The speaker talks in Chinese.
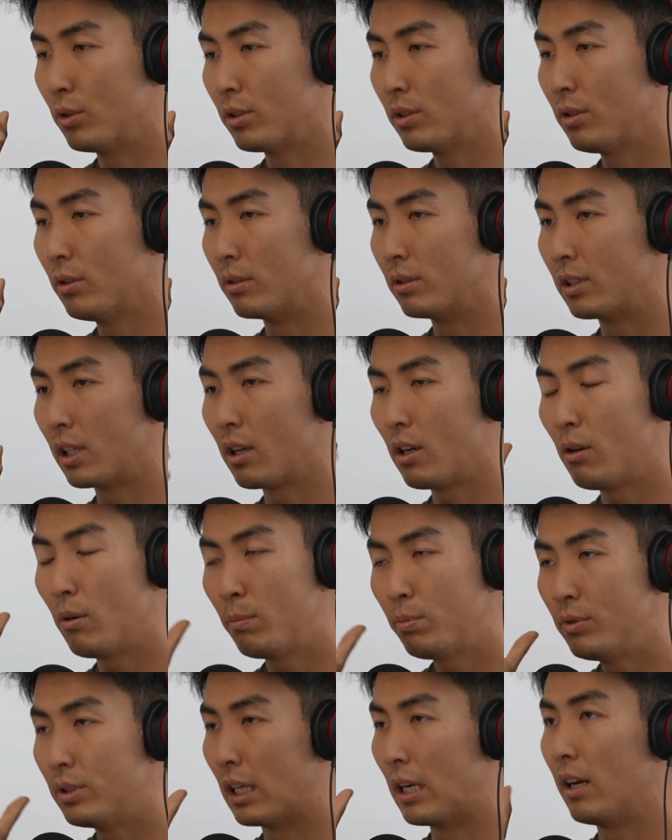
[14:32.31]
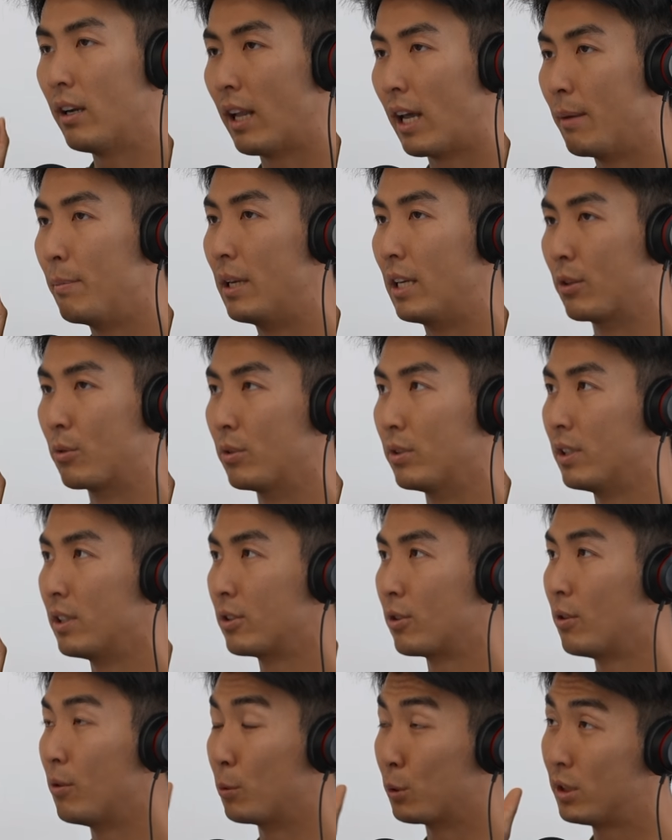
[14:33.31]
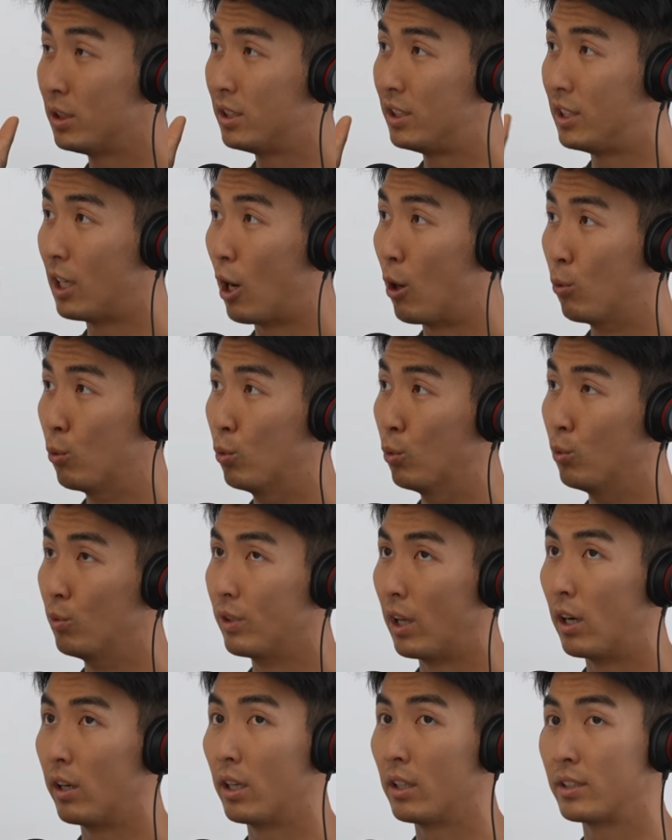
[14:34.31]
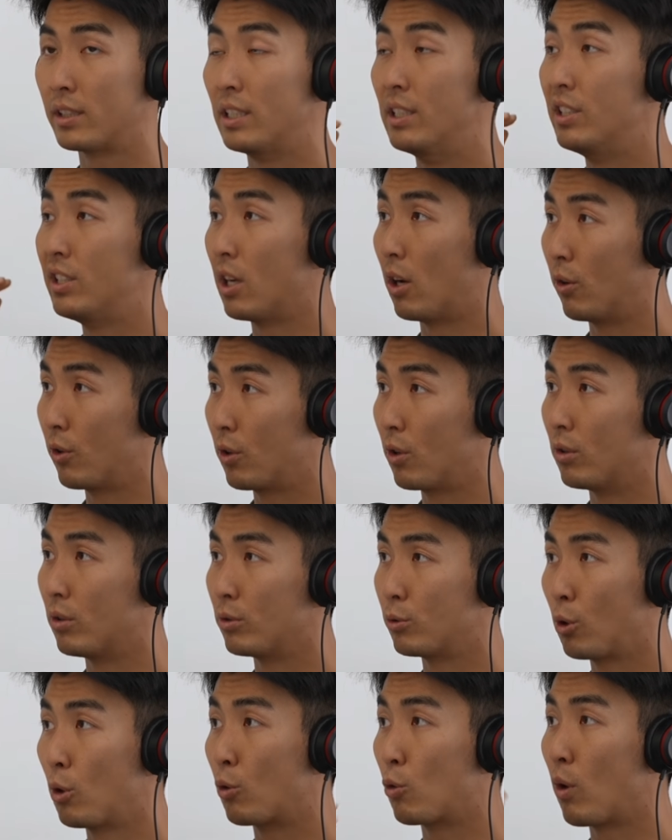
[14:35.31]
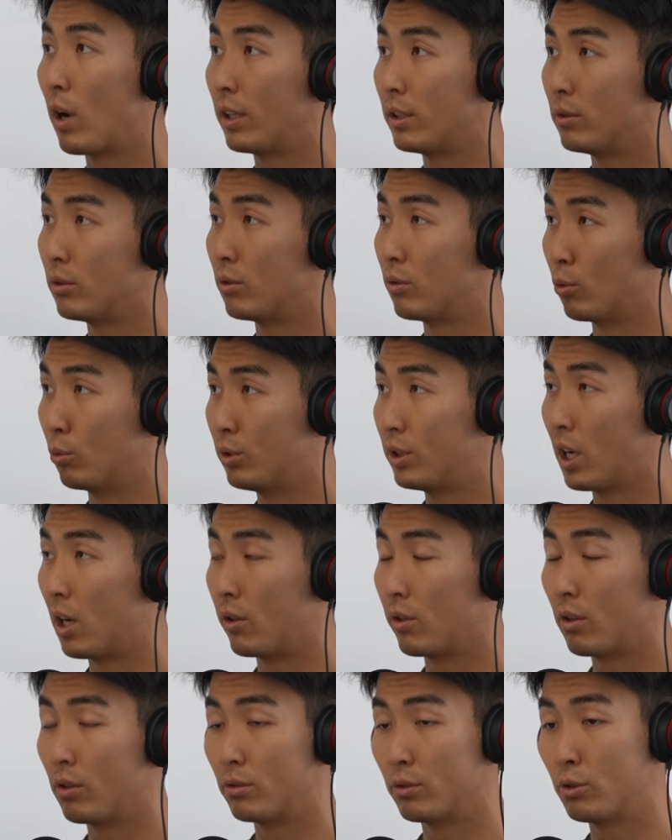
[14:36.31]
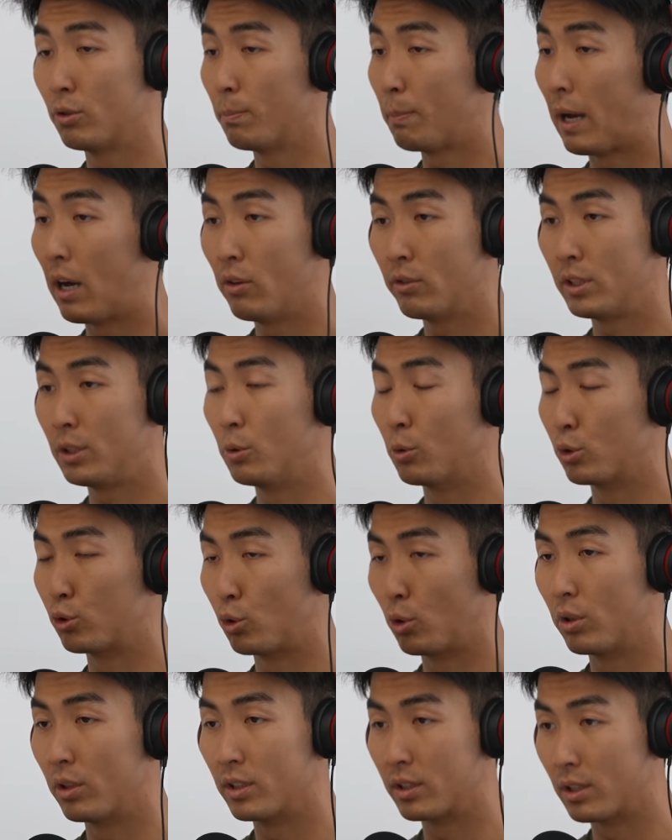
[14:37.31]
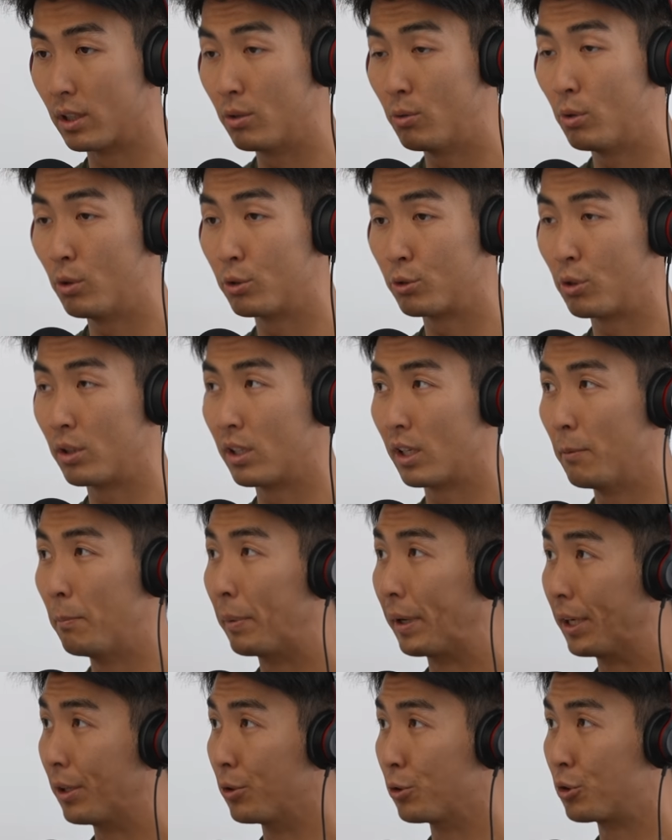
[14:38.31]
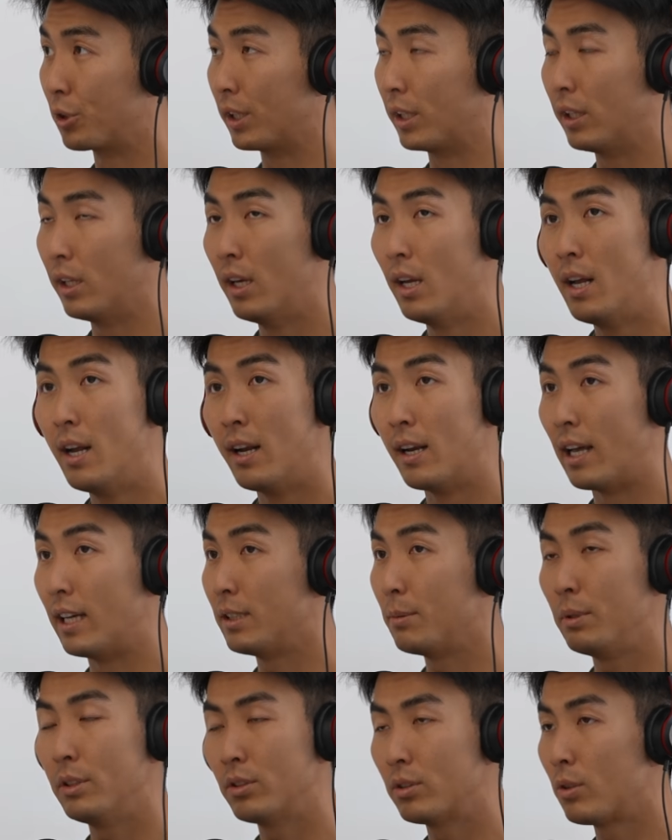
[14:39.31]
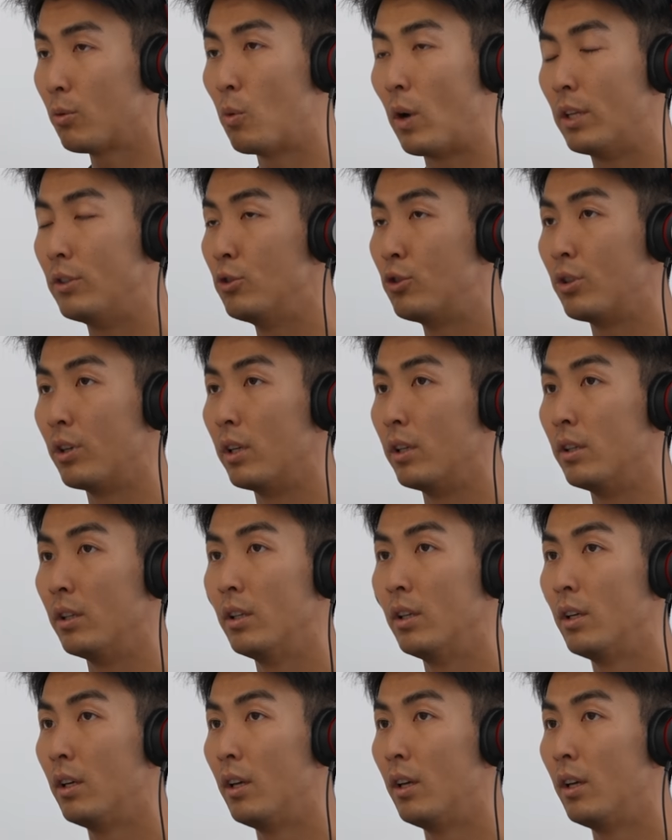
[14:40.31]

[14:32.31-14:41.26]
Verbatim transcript: 就是我超不想要来美国那时候，我是小五，然后要升小六，所以我过来读小六，就是抛弃我所有的生活圈跟朋友圈，来这边就是完全